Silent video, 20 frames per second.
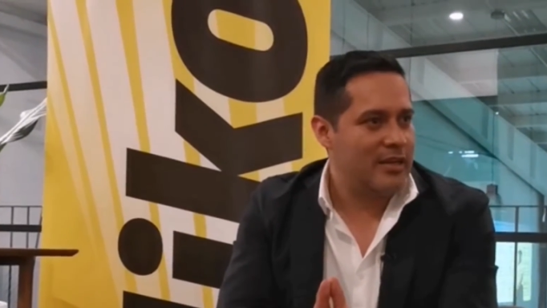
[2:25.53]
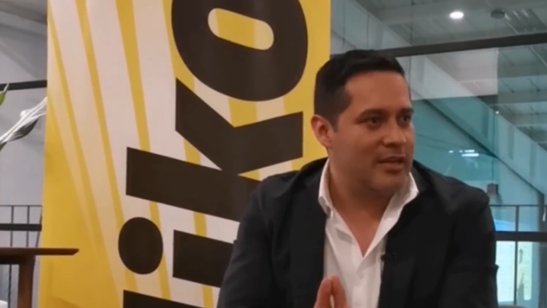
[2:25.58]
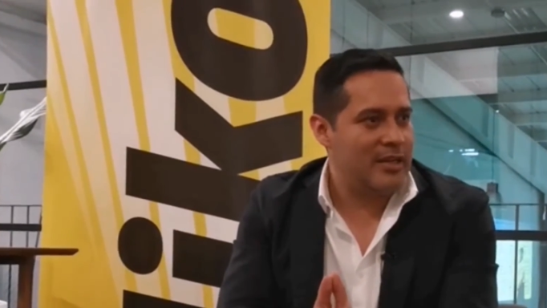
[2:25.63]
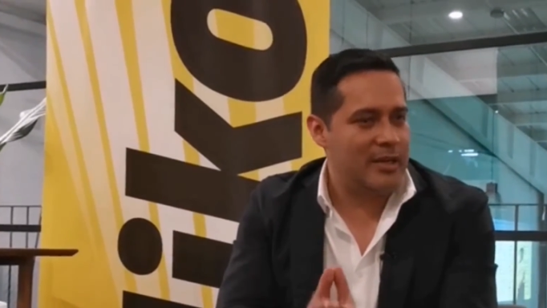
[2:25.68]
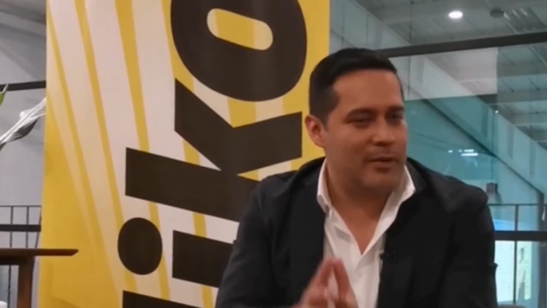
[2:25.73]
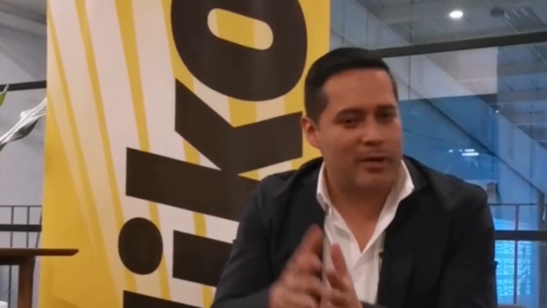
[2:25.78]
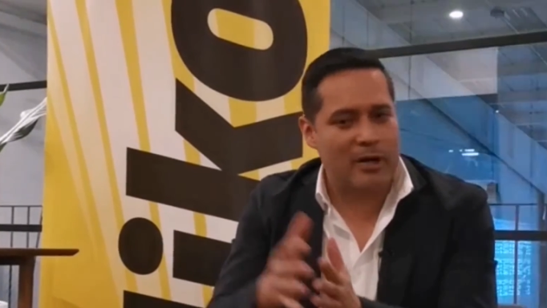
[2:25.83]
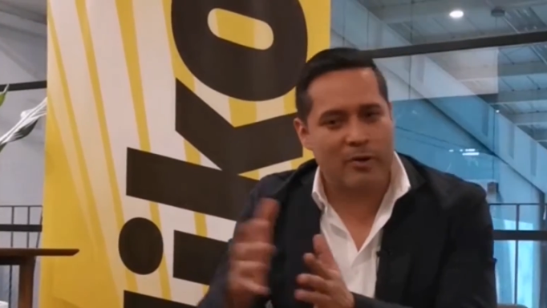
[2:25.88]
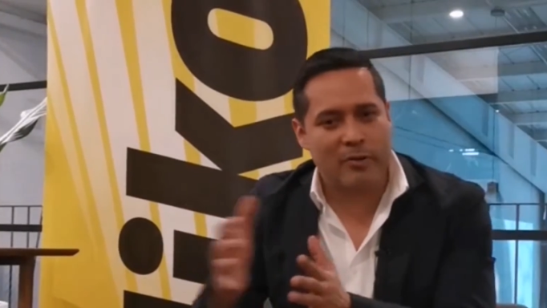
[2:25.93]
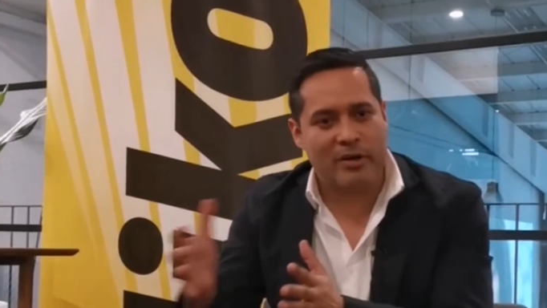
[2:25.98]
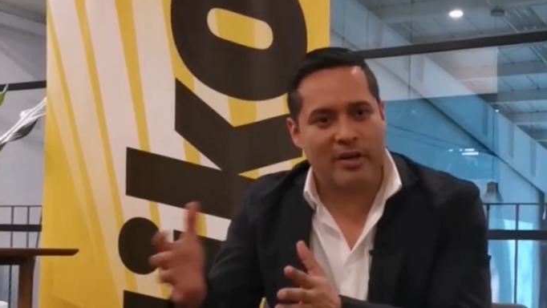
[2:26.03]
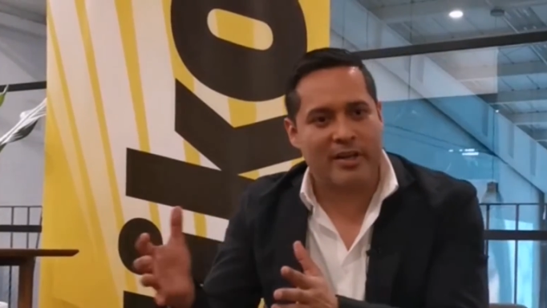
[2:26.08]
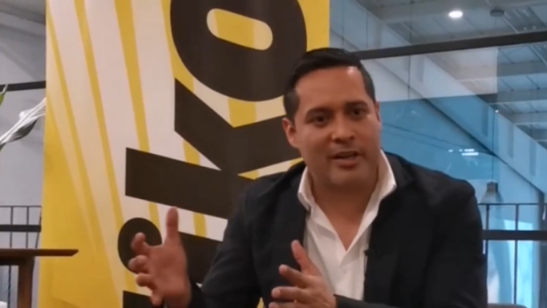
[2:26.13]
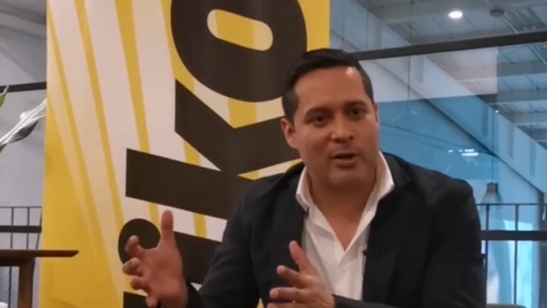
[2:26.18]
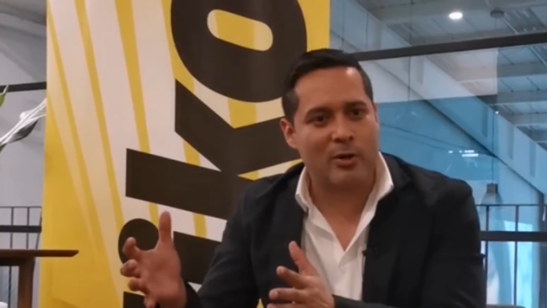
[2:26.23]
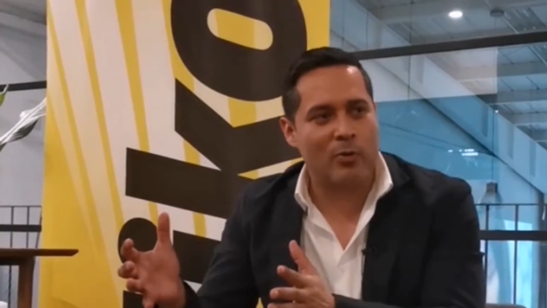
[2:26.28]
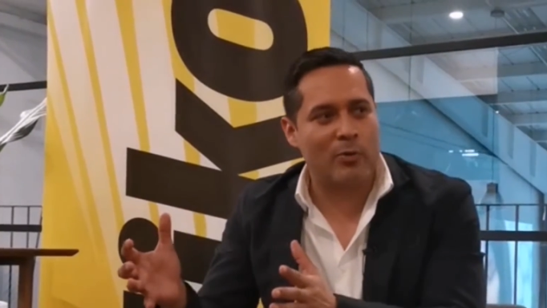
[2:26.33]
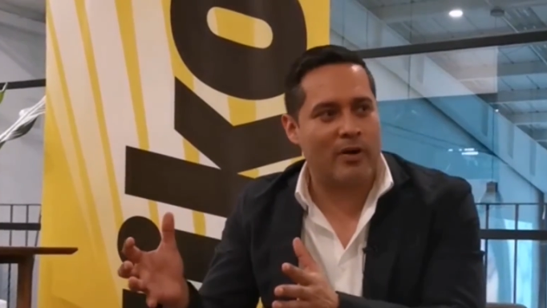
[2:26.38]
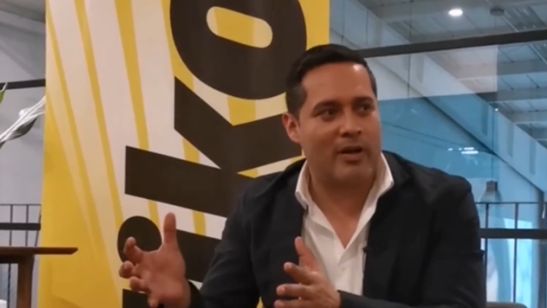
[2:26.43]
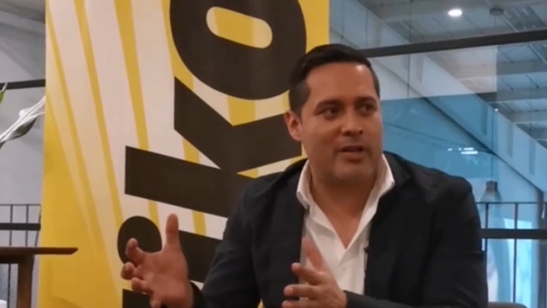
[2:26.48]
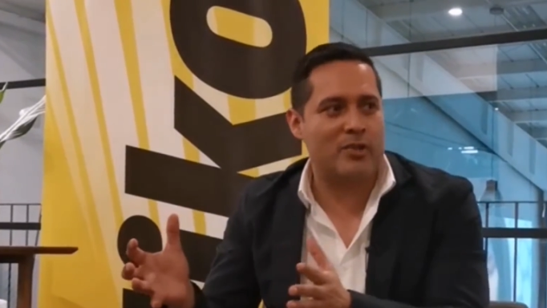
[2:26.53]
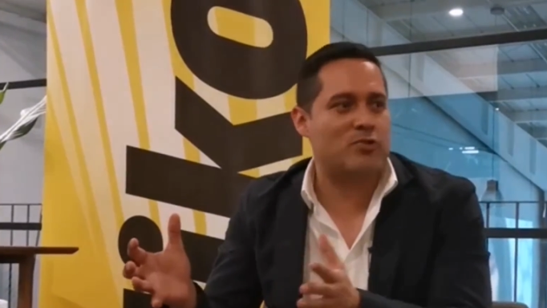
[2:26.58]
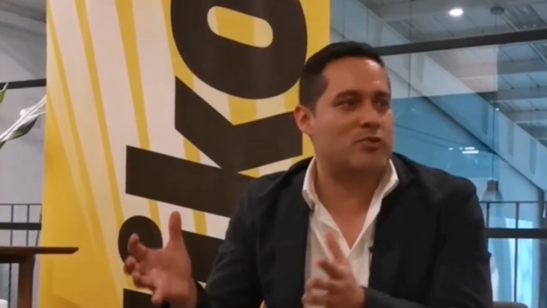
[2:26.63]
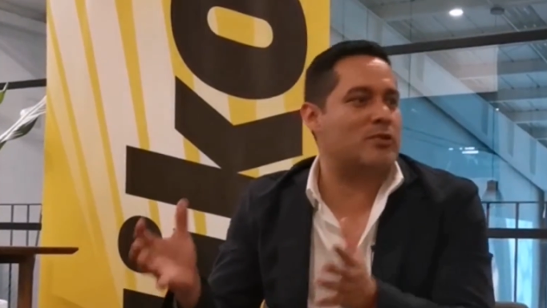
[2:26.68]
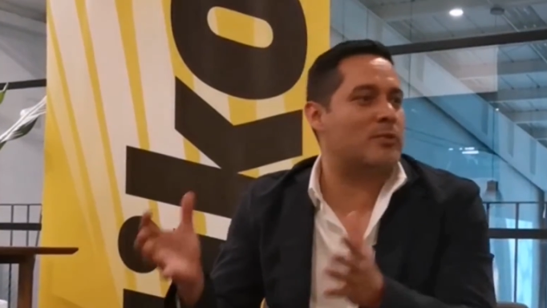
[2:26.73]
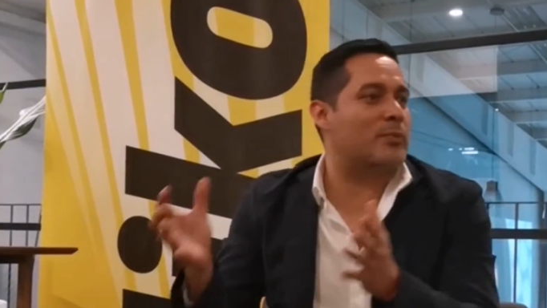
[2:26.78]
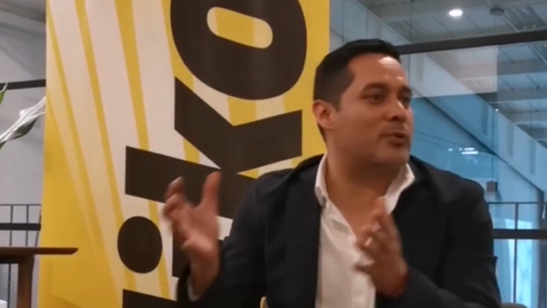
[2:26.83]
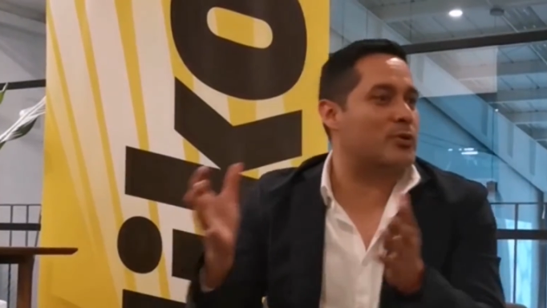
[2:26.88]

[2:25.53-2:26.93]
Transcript: Y llevarlo a cualquier lugar es una